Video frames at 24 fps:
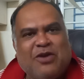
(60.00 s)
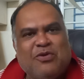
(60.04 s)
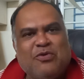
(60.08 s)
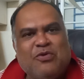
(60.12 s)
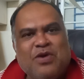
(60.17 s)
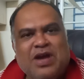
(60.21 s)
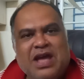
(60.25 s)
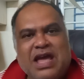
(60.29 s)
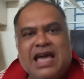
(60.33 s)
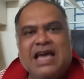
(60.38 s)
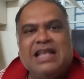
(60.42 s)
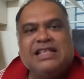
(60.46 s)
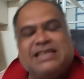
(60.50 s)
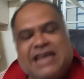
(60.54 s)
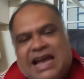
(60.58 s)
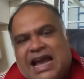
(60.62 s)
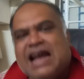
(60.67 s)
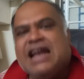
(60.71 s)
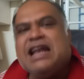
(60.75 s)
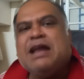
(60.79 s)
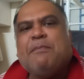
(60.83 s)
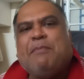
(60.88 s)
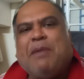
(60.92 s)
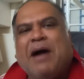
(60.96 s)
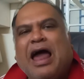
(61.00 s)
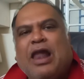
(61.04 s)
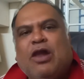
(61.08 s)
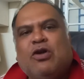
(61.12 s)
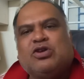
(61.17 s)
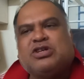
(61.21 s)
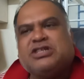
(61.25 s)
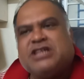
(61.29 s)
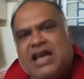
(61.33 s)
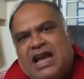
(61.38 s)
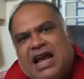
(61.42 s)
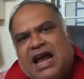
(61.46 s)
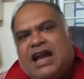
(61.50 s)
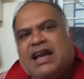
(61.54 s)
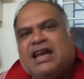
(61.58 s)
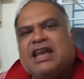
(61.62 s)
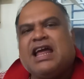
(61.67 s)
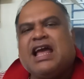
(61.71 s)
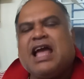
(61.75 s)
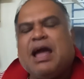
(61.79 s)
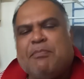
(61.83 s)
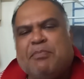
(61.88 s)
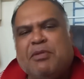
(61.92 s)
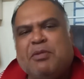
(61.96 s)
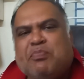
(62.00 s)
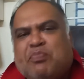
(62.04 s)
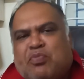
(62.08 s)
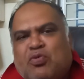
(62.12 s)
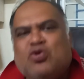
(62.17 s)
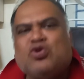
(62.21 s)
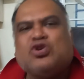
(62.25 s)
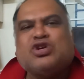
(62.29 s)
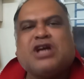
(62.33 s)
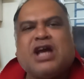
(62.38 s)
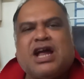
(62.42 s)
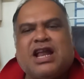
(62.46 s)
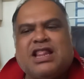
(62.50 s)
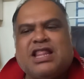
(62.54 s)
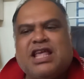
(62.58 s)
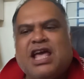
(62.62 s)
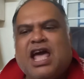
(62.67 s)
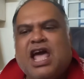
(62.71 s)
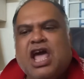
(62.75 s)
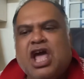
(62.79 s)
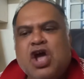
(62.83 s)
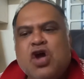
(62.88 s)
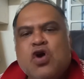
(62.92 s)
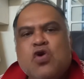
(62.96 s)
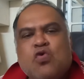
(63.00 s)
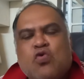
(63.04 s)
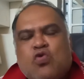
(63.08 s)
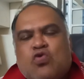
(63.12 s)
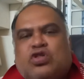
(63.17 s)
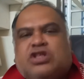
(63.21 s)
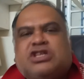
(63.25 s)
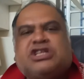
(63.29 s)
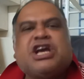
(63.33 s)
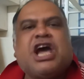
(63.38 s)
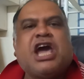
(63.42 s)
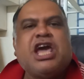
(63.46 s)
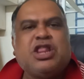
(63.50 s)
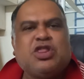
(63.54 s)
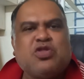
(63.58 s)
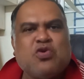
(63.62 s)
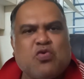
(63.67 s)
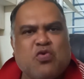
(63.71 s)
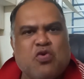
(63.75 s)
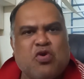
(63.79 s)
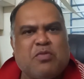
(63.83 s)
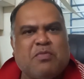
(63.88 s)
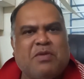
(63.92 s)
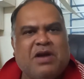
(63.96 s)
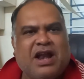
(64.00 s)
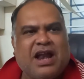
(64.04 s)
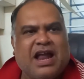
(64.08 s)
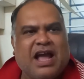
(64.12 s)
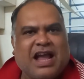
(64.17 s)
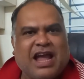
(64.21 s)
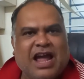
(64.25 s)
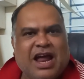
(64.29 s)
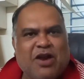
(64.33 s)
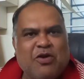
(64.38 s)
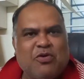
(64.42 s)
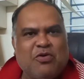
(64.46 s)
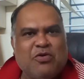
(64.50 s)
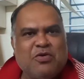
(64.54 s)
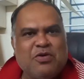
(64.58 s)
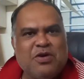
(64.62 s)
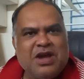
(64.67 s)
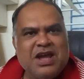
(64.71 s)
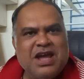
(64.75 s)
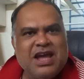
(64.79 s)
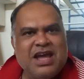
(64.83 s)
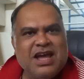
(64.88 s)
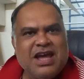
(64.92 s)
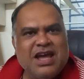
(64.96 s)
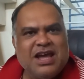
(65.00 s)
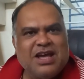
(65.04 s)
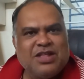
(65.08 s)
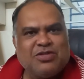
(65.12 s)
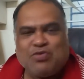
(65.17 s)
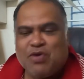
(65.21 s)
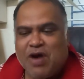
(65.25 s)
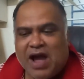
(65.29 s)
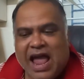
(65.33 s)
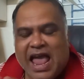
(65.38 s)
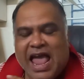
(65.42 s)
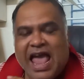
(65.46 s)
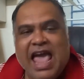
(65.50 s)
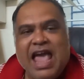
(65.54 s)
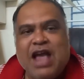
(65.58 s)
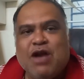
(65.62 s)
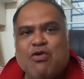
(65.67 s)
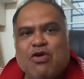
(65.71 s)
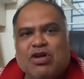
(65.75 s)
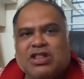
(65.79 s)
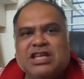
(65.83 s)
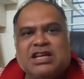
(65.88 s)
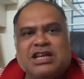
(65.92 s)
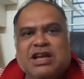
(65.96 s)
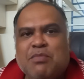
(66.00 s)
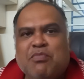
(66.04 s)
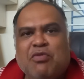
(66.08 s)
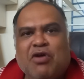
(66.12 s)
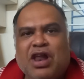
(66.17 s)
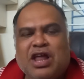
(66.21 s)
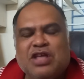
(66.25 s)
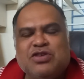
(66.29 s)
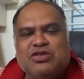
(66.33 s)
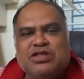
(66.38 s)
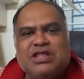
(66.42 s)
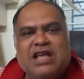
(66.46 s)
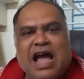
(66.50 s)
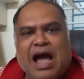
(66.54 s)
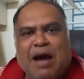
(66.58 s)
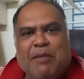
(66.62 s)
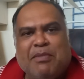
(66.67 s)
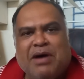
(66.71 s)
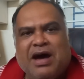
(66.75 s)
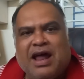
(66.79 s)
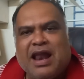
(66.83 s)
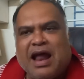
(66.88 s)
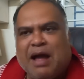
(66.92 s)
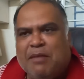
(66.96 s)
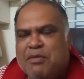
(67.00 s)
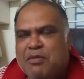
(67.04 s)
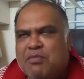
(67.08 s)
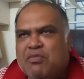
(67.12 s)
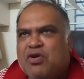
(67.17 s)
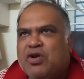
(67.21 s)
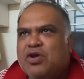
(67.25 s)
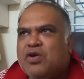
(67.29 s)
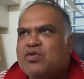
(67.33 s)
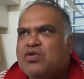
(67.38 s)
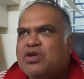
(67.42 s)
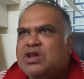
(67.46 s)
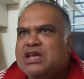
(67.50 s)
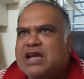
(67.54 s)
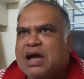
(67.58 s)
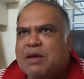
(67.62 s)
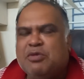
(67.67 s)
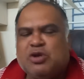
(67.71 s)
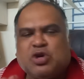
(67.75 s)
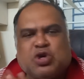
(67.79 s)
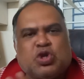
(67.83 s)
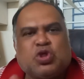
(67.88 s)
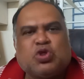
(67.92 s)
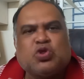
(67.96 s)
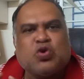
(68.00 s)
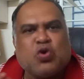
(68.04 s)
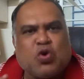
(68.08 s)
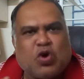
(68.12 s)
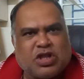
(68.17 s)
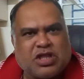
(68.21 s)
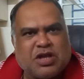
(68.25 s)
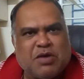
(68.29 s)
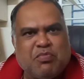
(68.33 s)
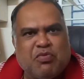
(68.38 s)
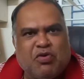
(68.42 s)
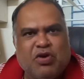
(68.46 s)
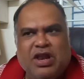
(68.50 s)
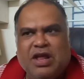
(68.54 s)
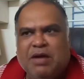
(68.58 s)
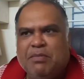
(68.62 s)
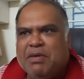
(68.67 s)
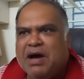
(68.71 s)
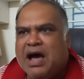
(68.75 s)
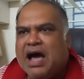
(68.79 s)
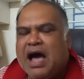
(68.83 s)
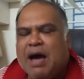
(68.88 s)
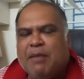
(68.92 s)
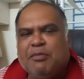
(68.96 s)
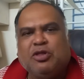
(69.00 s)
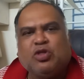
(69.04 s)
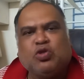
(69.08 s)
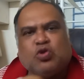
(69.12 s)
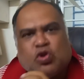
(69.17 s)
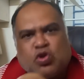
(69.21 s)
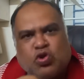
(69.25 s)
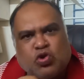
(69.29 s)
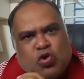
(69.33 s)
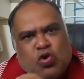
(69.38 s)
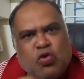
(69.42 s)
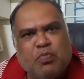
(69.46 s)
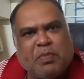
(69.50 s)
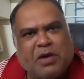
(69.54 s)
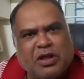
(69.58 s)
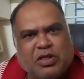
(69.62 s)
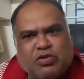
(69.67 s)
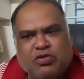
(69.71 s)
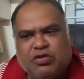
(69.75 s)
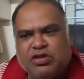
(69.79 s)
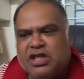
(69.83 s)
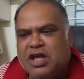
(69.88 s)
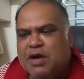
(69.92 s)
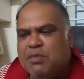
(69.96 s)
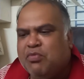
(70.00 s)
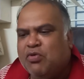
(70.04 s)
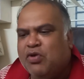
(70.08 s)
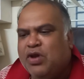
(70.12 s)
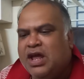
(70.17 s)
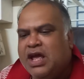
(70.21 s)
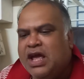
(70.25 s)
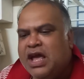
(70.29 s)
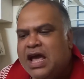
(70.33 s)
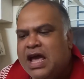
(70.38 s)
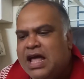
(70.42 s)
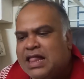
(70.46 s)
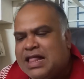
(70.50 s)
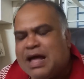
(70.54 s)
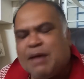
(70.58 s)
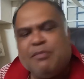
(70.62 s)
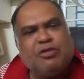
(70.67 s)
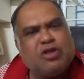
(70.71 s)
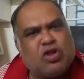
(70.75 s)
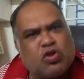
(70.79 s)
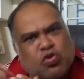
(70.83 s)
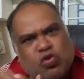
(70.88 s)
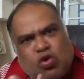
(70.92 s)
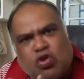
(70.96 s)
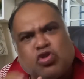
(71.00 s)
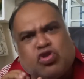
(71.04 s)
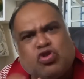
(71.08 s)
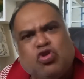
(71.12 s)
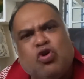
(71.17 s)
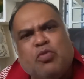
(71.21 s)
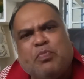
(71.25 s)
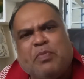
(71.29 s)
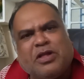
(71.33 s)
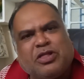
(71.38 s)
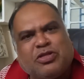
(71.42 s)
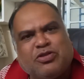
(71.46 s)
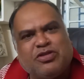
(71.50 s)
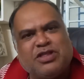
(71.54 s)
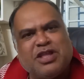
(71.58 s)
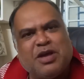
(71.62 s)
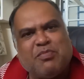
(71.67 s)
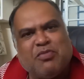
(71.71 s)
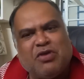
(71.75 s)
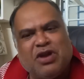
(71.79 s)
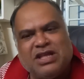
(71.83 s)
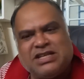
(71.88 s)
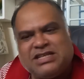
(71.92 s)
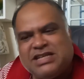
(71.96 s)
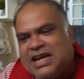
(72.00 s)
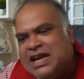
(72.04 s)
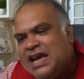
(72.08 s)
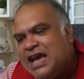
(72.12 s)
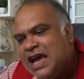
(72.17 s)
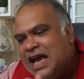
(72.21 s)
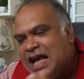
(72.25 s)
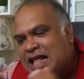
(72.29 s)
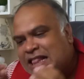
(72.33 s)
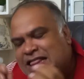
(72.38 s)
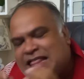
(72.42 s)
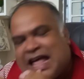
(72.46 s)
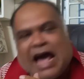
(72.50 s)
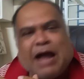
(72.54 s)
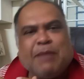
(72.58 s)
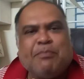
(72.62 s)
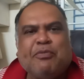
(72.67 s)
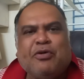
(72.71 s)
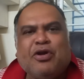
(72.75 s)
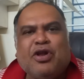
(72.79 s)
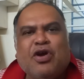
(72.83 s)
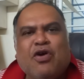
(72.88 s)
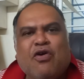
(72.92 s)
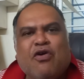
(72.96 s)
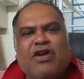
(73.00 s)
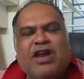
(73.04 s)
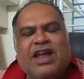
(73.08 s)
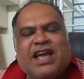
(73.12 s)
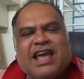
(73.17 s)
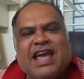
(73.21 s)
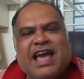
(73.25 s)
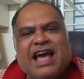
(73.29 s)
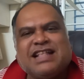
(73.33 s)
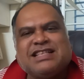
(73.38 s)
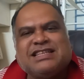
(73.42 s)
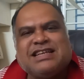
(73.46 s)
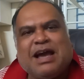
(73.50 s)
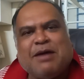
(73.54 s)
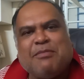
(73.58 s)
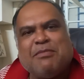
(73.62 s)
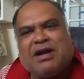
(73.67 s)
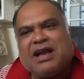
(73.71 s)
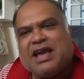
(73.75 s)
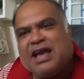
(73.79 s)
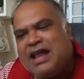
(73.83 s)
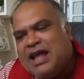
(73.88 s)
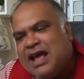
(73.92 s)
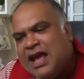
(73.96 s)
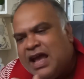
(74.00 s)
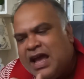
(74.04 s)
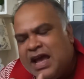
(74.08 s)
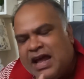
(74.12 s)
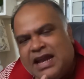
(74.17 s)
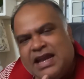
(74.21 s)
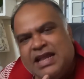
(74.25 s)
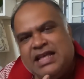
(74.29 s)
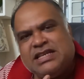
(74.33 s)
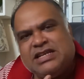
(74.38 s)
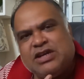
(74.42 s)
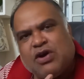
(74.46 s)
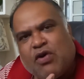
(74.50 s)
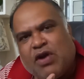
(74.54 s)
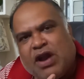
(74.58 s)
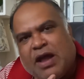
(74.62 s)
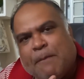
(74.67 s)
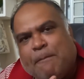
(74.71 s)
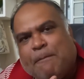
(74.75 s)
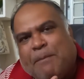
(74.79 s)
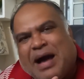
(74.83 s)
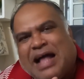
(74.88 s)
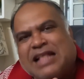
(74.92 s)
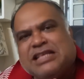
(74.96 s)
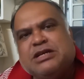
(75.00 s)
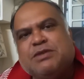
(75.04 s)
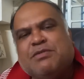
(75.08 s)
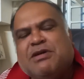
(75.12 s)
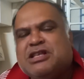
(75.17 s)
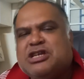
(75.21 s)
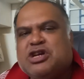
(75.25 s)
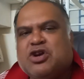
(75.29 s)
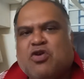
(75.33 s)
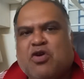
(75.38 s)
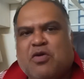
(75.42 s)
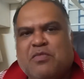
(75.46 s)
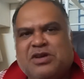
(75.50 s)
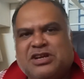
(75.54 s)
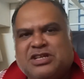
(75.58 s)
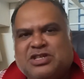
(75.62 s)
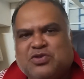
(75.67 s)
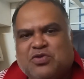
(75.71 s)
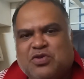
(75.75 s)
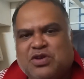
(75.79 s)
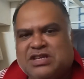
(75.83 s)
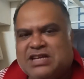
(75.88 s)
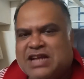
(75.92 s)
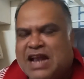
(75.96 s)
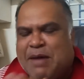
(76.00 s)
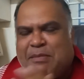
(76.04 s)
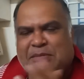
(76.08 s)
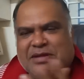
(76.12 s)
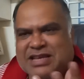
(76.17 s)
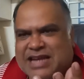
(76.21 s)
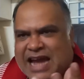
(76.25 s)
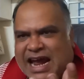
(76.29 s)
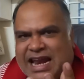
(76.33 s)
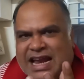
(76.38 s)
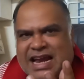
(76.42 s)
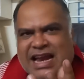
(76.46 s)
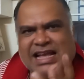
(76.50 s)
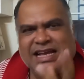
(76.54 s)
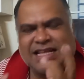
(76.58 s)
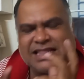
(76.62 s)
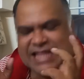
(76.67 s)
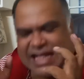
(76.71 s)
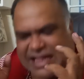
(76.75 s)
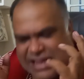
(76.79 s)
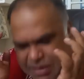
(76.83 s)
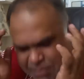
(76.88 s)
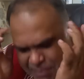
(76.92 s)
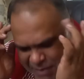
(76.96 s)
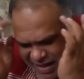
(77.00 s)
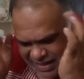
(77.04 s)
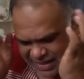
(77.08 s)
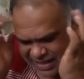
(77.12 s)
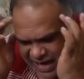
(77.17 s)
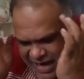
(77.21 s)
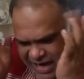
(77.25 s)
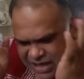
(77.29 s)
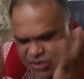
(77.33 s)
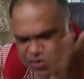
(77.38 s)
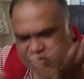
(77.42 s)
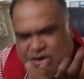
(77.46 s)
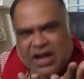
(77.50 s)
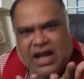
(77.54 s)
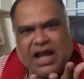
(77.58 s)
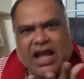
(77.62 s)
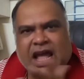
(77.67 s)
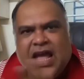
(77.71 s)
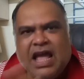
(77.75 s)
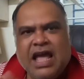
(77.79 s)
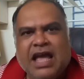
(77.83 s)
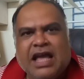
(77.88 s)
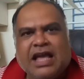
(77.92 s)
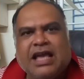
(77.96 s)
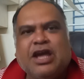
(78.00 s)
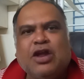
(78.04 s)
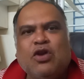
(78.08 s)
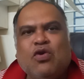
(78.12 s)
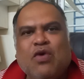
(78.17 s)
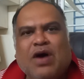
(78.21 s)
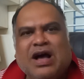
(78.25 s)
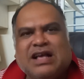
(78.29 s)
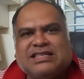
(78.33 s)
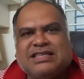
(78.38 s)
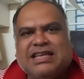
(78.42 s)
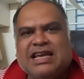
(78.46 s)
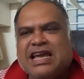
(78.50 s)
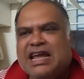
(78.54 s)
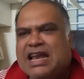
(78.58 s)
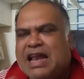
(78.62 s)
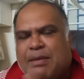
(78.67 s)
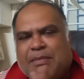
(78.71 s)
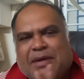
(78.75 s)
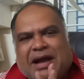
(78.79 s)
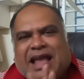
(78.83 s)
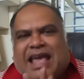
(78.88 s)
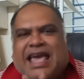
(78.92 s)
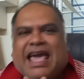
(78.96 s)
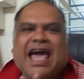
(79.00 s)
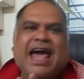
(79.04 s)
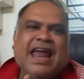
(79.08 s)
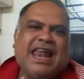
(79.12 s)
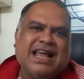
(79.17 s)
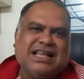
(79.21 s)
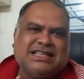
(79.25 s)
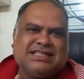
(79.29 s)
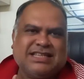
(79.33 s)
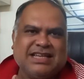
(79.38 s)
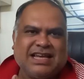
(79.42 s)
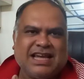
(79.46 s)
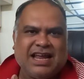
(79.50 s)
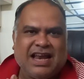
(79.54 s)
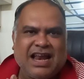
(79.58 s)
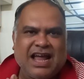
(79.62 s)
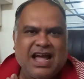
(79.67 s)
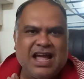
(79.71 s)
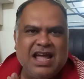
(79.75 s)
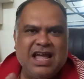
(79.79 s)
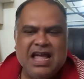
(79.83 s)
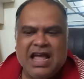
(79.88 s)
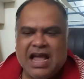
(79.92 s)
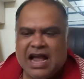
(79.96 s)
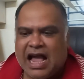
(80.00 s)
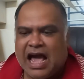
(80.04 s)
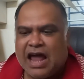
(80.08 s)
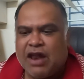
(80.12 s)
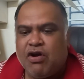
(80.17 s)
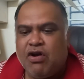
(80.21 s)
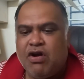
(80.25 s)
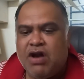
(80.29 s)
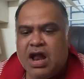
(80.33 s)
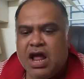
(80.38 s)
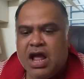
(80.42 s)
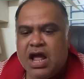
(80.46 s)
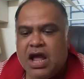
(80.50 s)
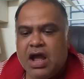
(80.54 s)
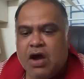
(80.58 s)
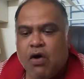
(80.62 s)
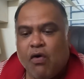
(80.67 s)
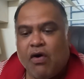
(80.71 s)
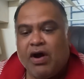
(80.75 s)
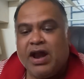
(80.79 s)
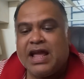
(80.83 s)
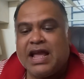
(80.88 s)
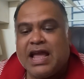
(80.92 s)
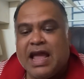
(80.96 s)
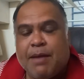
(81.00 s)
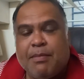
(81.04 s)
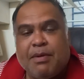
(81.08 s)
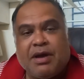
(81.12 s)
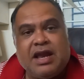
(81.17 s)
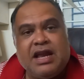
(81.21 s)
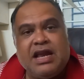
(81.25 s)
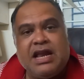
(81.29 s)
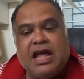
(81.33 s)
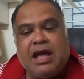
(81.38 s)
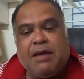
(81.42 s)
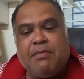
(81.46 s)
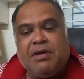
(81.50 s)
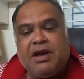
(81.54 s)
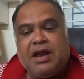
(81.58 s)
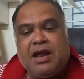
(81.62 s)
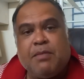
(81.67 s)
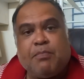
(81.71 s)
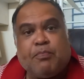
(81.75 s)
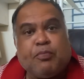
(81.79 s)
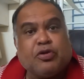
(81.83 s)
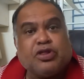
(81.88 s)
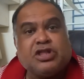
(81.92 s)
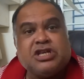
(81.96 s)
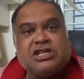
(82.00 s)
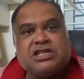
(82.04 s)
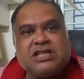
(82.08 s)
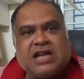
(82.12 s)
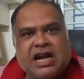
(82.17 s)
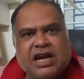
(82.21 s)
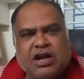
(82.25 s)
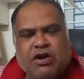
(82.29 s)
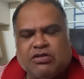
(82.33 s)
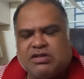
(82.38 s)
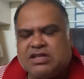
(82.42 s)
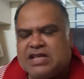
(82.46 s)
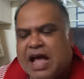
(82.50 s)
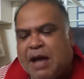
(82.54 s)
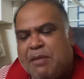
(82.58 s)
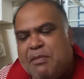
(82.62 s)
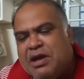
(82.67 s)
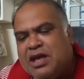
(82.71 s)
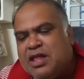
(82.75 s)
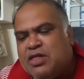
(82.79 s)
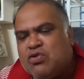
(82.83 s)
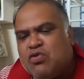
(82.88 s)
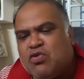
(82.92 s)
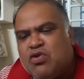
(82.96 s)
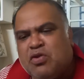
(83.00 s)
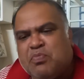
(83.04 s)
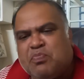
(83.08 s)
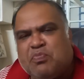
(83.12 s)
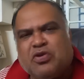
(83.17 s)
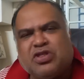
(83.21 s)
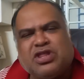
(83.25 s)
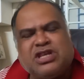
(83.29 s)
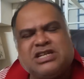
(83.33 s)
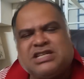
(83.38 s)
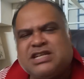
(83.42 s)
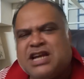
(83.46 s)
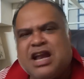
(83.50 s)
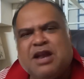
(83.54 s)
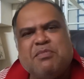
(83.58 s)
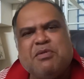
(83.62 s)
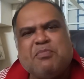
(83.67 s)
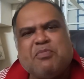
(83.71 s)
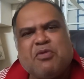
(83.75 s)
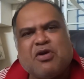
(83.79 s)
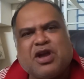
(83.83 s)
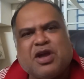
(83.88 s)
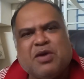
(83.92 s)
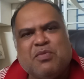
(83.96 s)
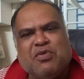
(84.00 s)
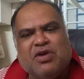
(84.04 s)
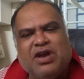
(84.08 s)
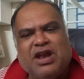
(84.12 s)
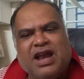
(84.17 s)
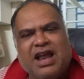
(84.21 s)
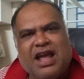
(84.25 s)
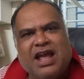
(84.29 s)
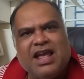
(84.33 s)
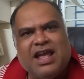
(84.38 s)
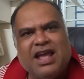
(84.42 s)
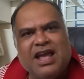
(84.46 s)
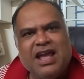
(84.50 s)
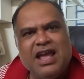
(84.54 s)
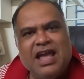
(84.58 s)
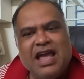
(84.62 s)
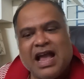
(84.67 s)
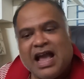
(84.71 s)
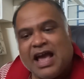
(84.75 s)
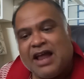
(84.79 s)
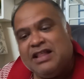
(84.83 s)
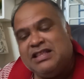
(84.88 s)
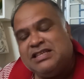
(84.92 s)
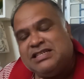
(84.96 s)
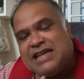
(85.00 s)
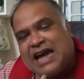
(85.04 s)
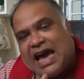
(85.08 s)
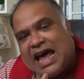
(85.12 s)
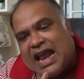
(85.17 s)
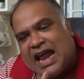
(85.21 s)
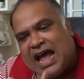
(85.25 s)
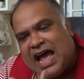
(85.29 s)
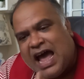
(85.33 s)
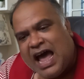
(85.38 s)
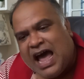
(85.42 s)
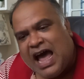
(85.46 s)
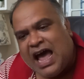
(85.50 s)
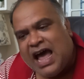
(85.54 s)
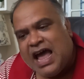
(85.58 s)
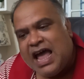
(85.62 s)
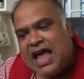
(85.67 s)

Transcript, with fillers: কেন যে গানটা ভালো সেই গানটাকে আপনি পুরস্কার দিয়ে উৎসাহিত করবেন না কেন তো এই কথাটা বলা যদি আমার আমি মনে করি যে আমি সত্য কথা বলি বা আমি তথ্য উপাত্য দিয়ে বলি তা আমি তো তথ্য উপাত্য দিয়ে বলেছি তারপরে অনেকে আছে আমাকে নিচে অনেক বাজে বাজে কমেন্টস করেছেন আমি জানি না যে তাদের মাথায় আসলে ঘিলু আছে কিনা বা জ্ঞান আছে কিনা কারণ অনেকে আবার ইনিয়ে বিনিয়ে প্রতিষ্ঠান করতেছে আমি কিন্তু কোনো প্রতিষ্ঠানের বিপক্ষে বলি নাই কারণ যারা